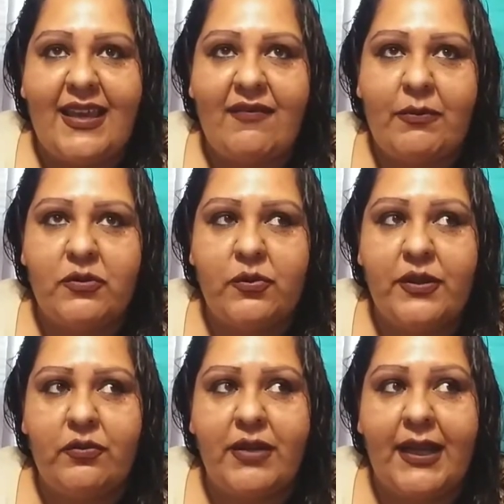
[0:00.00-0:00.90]
íbamos
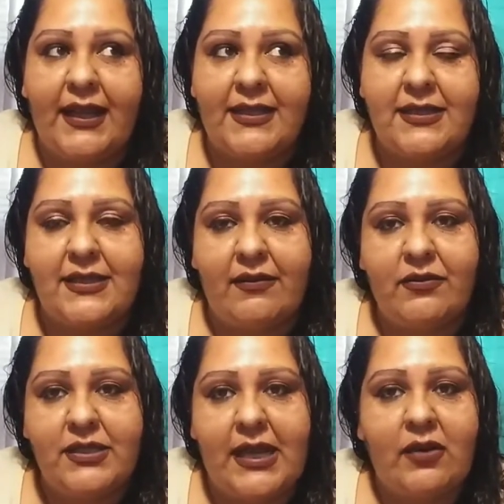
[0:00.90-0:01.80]
subiendo una casa y estaba
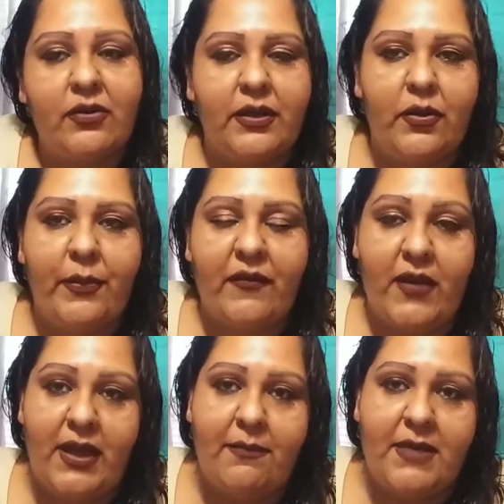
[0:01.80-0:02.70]
un escalón y no me
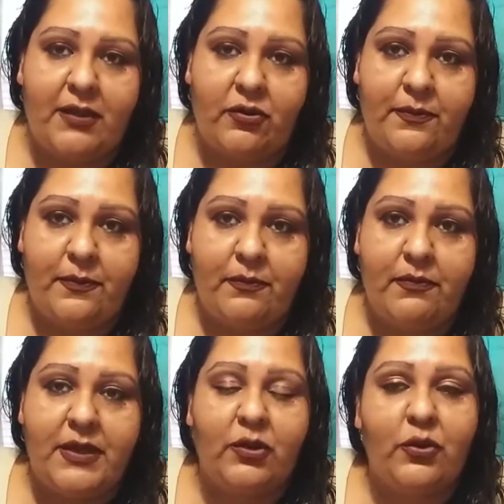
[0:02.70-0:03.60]
fijé, me,
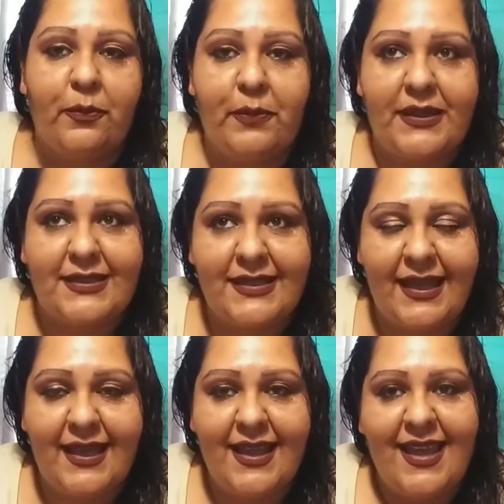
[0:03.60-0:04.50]
me
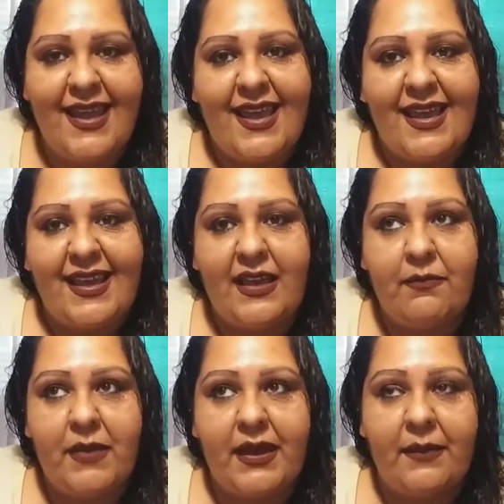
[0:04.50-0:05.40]
tropecé
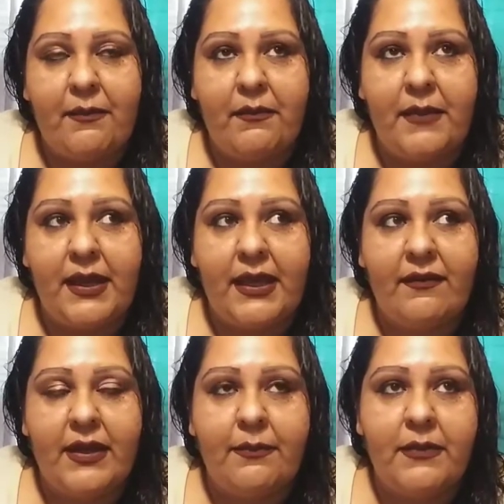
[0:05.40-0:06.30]
y me,
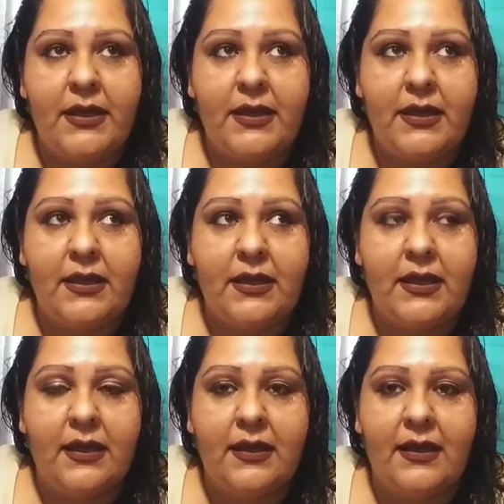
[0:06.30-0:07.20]
quebré
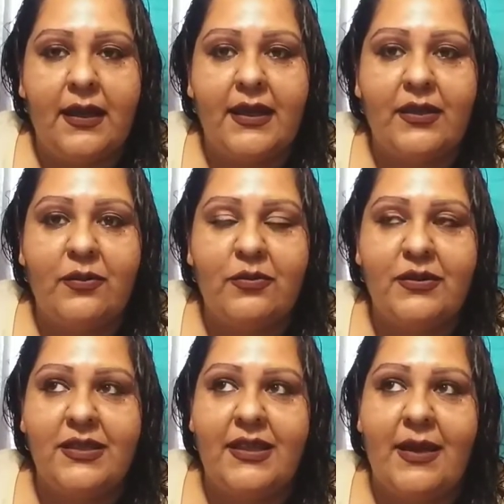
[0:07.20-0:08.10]
mi, ay,
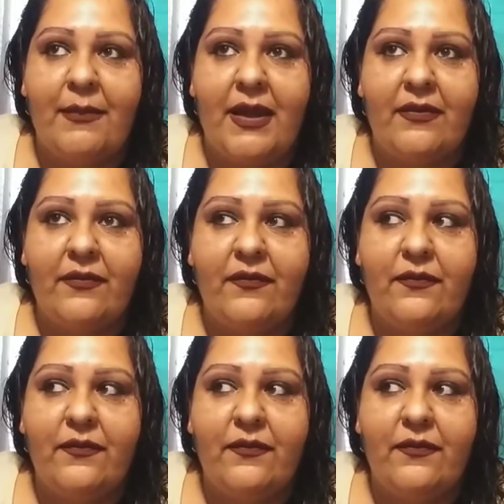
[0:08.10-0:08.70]
¿cómo se llama?